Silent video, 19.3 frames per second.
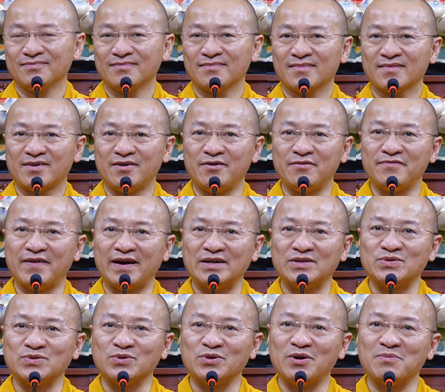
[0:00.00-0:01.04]
Không phải
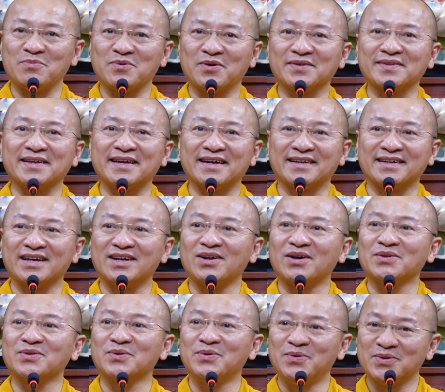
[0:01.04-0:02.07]
chùa không có tiền để
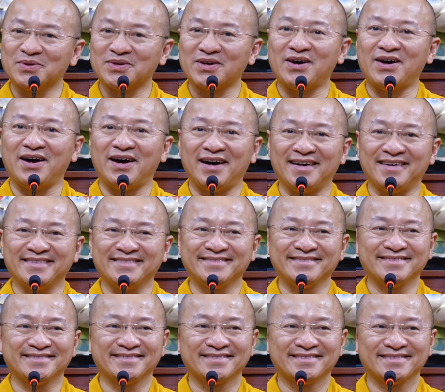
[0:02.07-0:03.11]
lo thuốc cho họ.
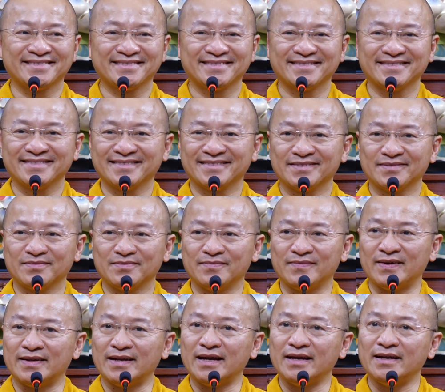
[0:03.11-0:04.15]

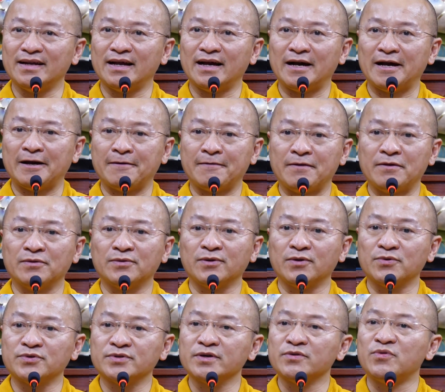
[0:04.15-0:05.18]
Và đây là yếu
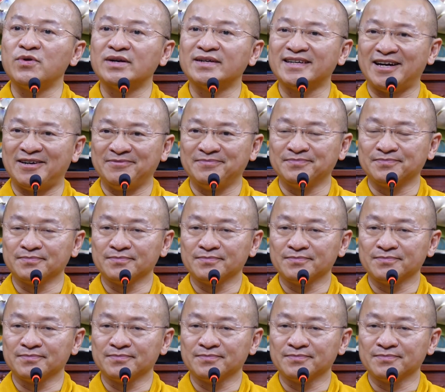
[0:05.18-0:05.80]
tố rất quan trọng